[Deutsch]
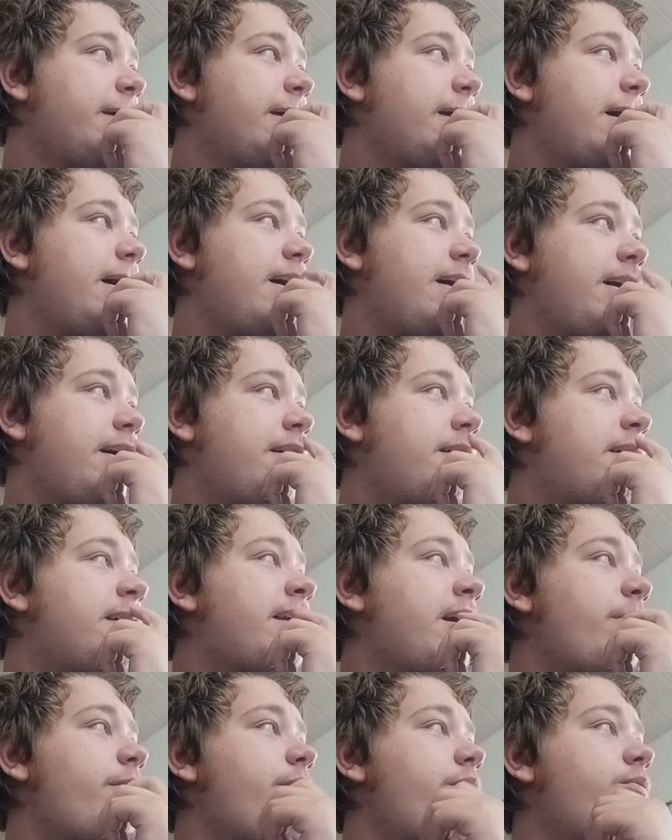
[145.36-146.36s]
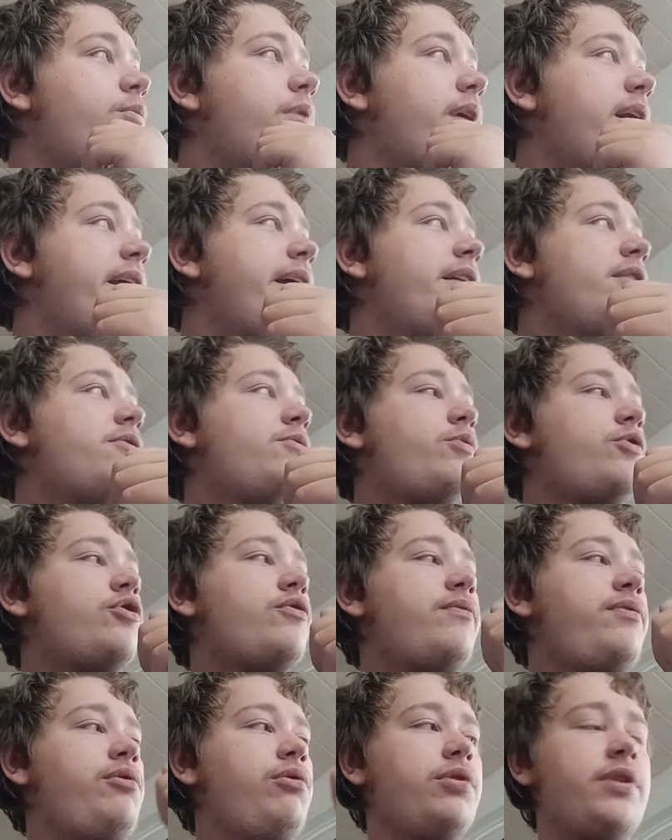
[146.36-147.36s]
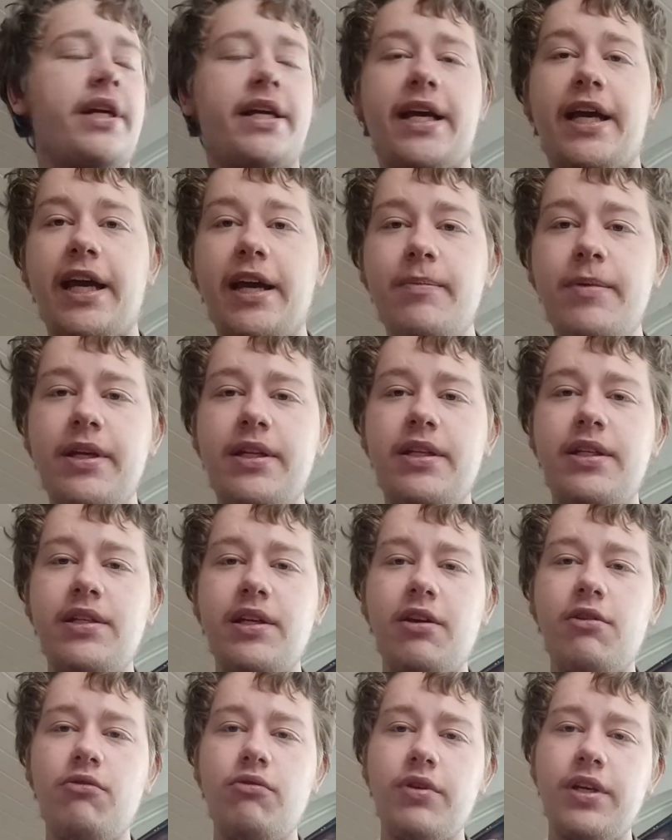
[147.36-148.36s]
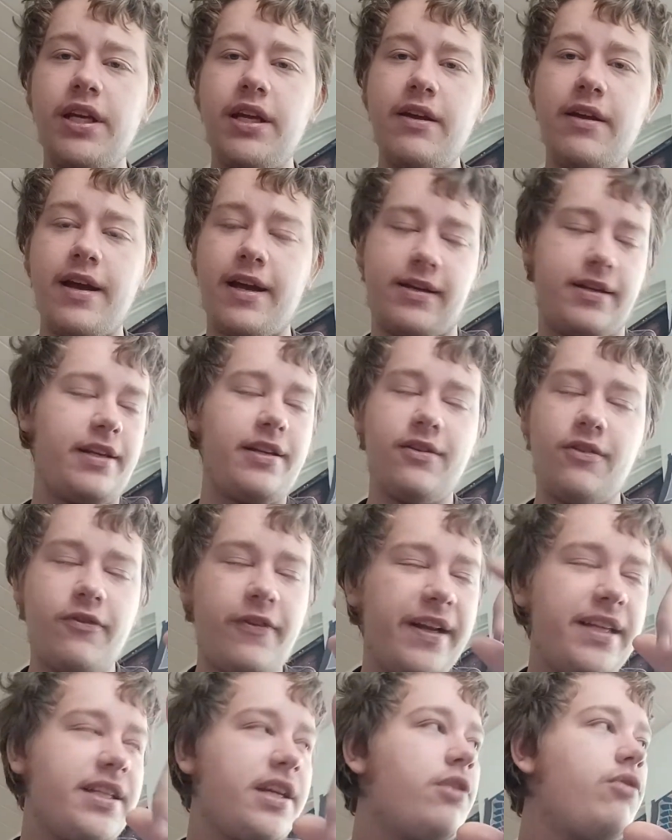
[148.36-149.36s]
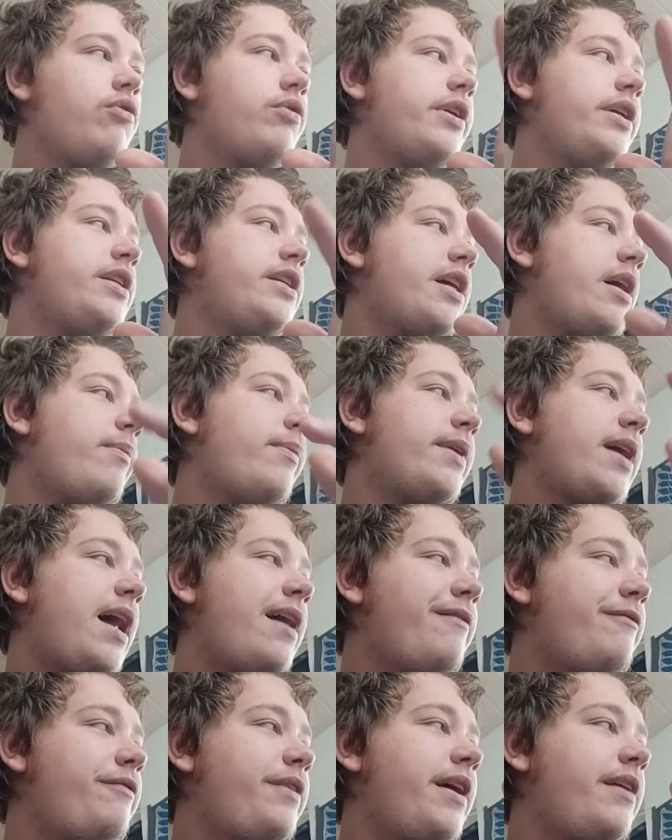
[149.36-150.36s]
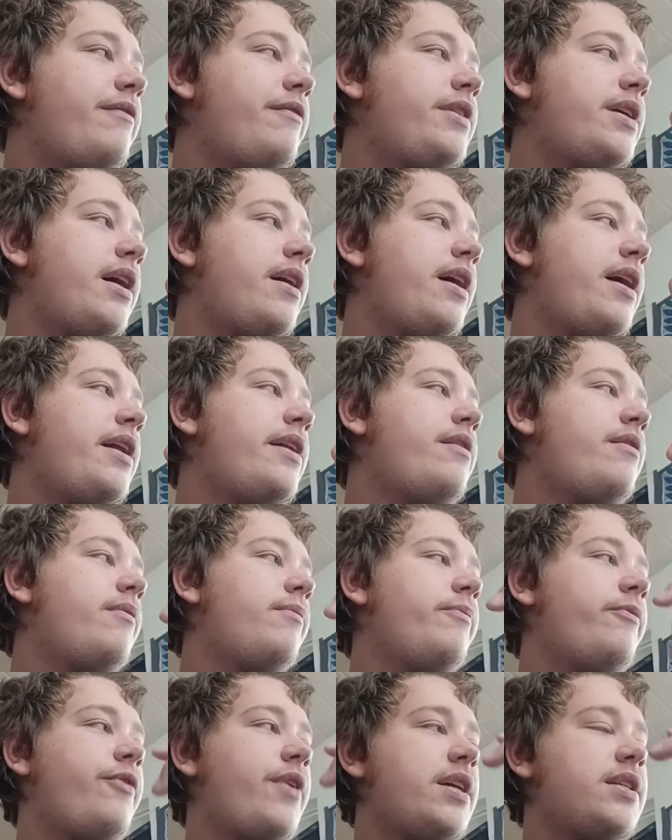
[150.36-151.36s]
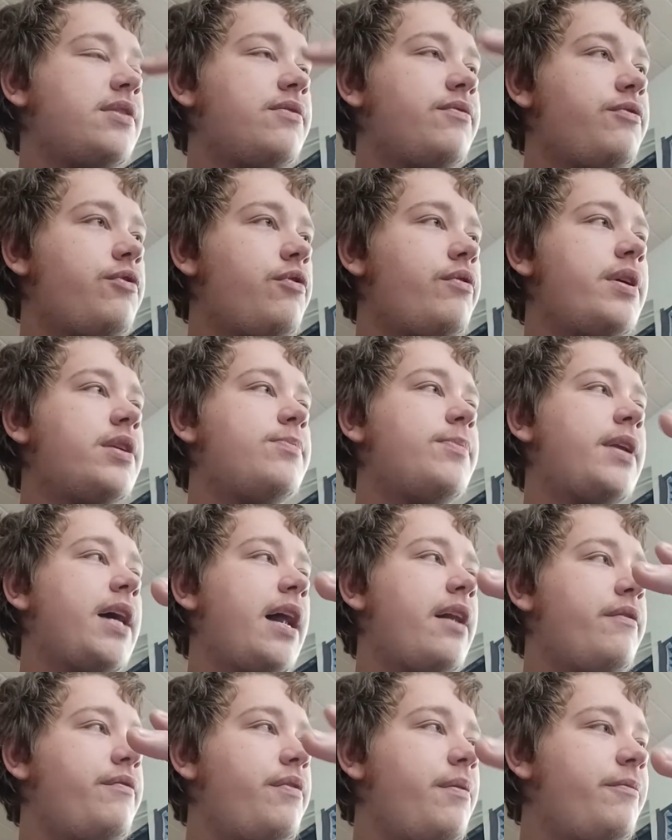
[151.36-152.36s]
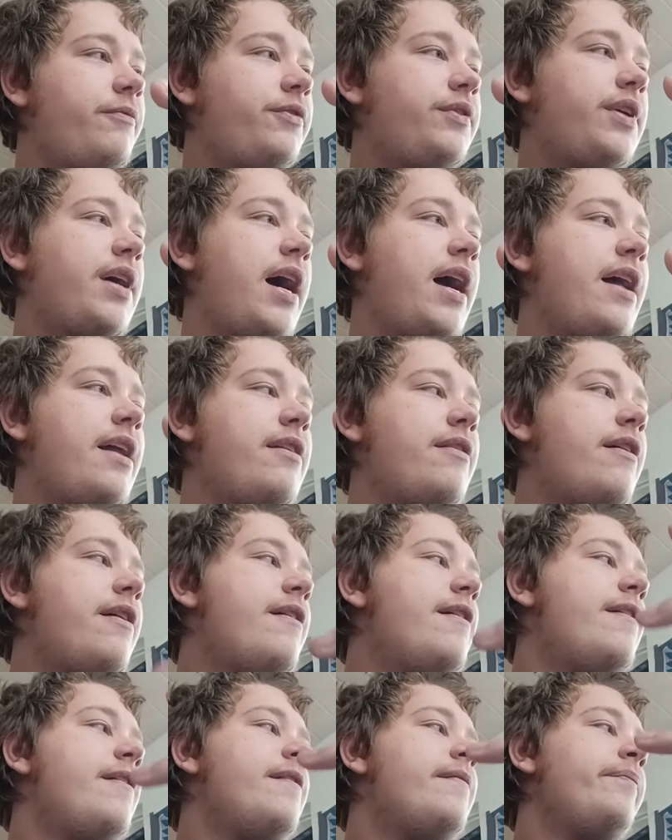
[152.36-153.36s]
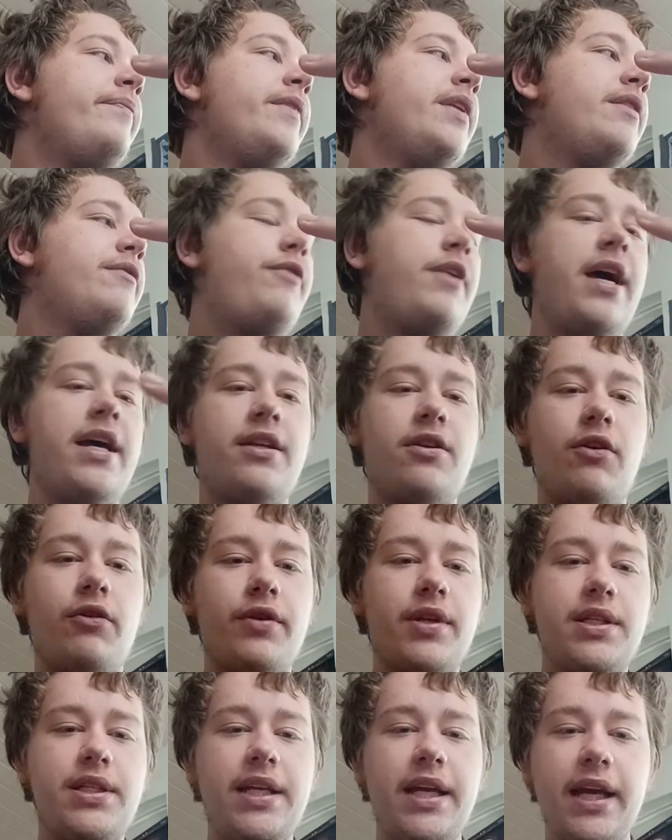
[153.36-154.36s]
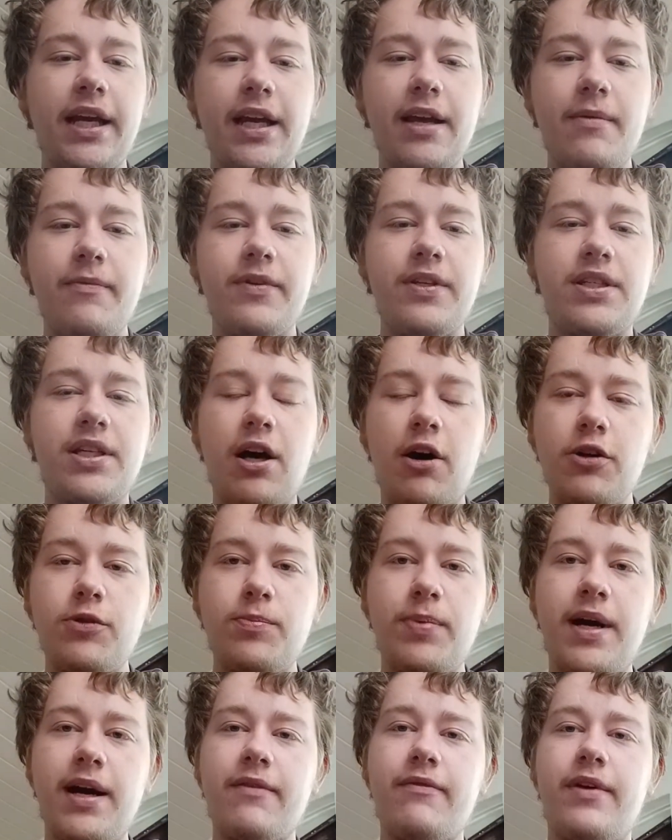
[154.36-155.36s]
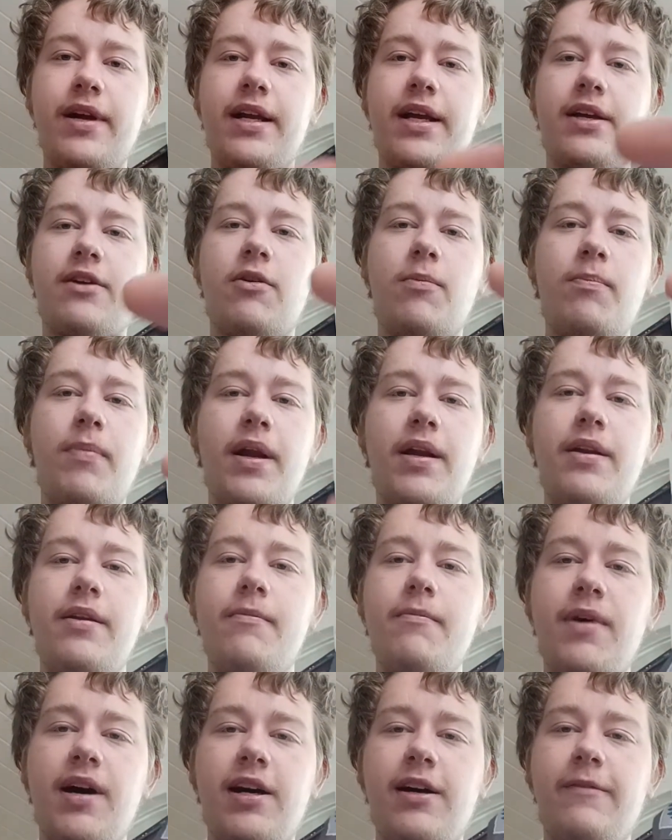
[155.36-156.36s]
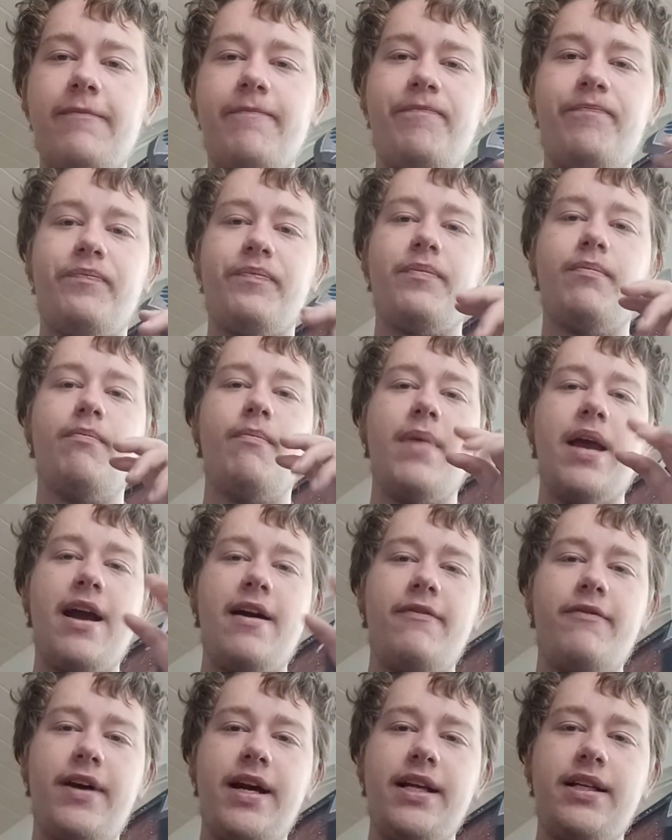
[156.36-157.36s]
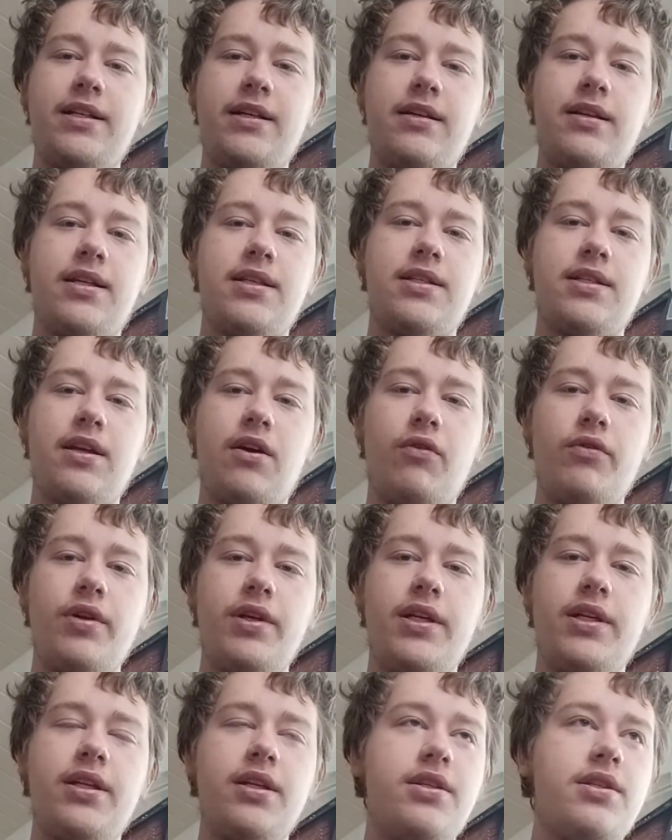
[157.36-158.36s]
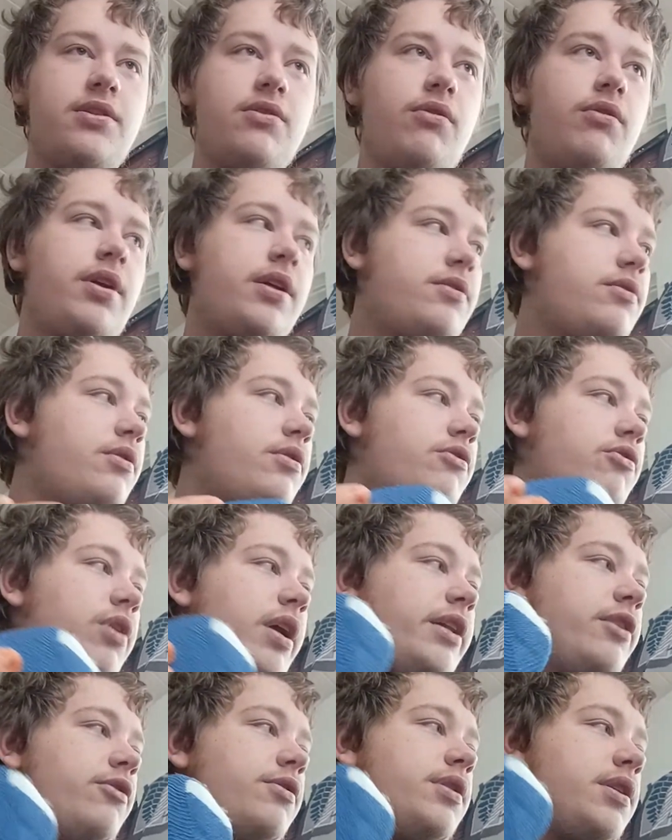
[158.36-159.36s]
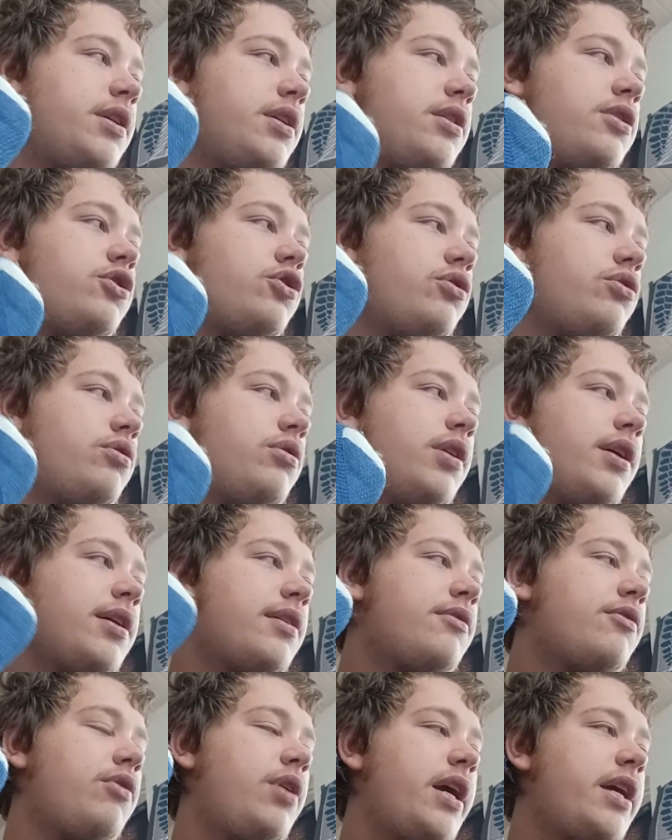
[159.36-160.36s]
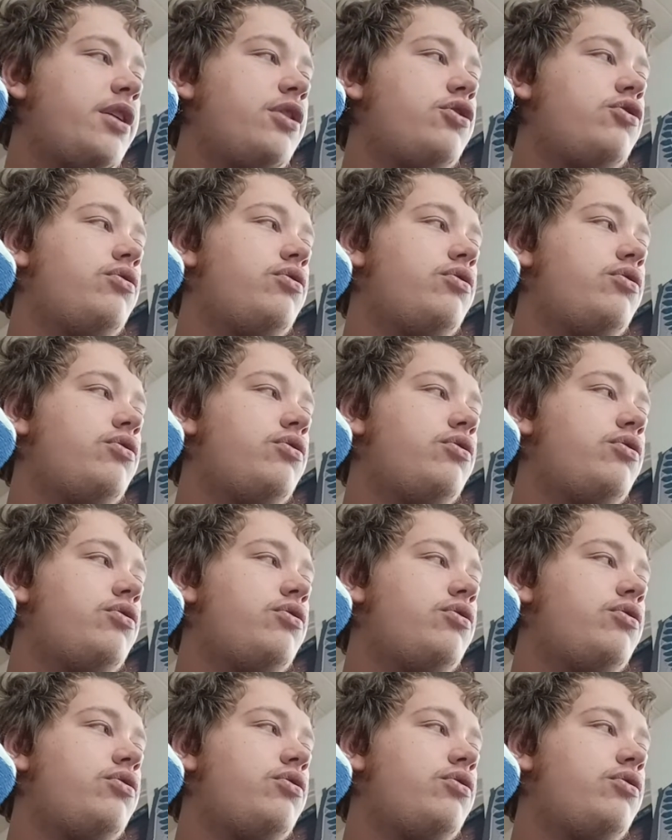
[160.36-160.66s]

Äh, ich habe überlegt, zwischen Fluch der Karibik, die Trilogie, äh, die Quadrilogie, die ich habe, mit allen vier Teilen, Fast and Furious, mit allen fünf Teilen, vielleicht auch eine Serie wie South Park, weil da kommt man immer mehr weiter. Das ist ja auch eine Edition, also eine Collectors Edition, äh, Collect,